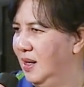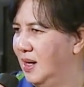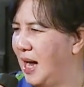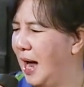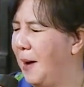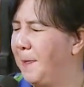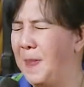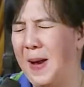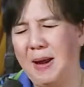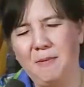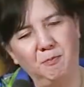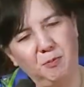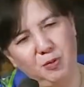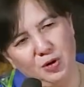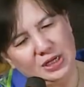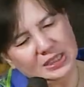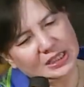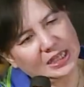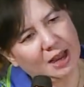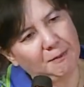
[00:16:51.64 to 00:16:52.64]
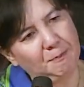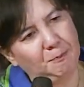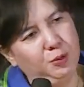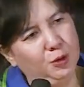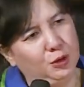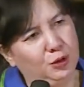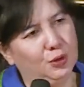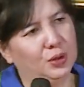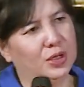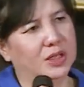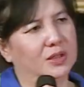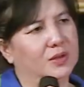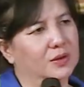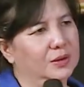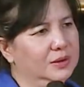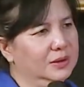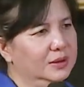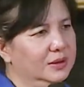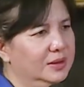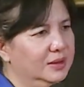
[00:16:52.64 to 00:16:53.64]
Kapanpun saya butuh itu,
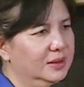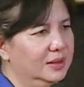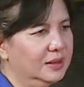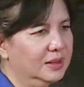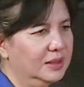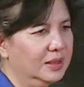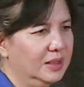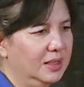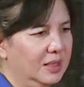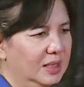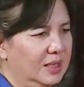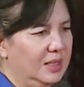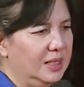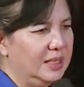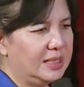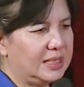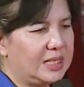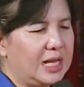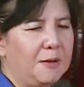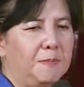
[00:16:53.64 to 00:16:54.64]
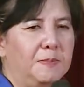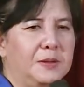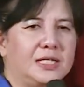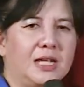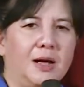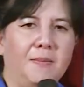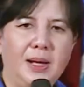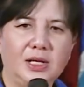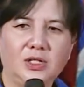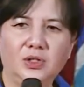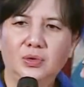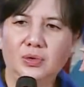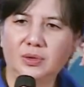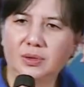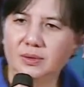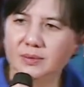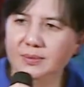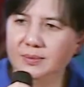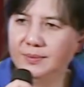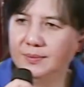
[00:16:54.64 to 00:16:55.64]
saya bisa masuk.
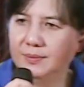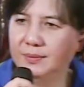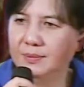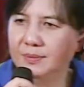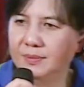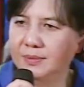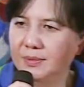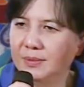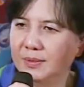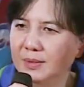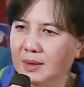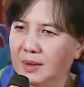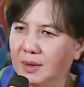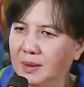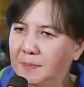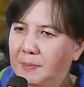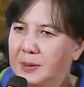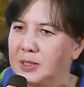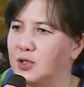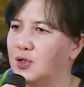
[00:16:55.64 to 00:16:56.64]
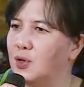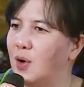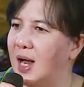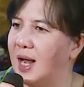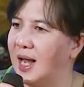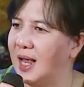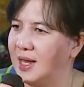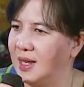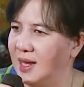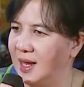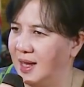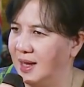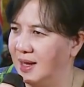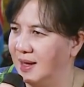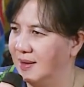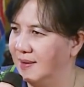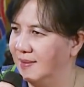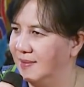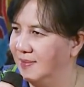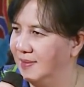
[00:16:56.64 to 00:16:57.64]
Persoalannya,
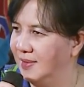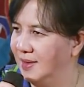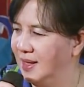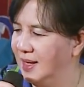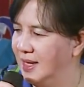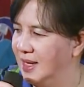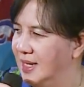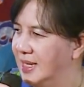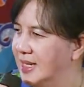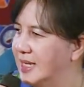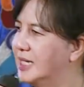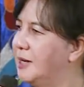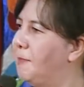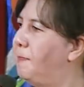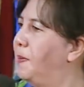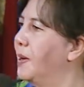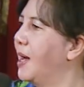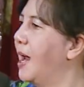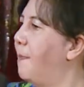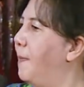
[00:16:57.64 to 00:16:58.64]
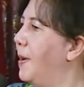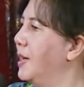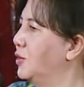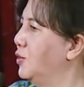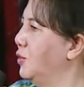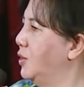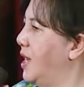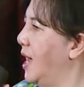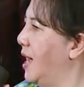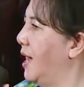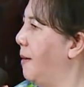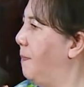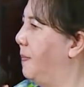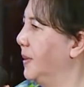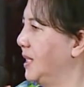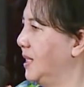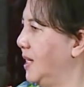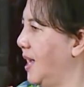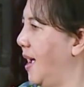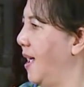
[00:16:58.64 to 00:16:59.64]
seberapa saudara
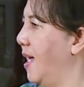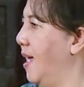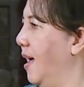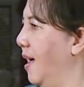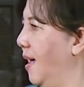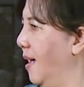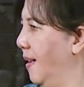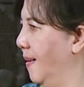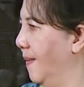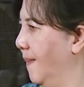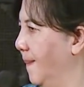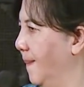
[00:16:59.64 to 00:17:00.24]
percaya?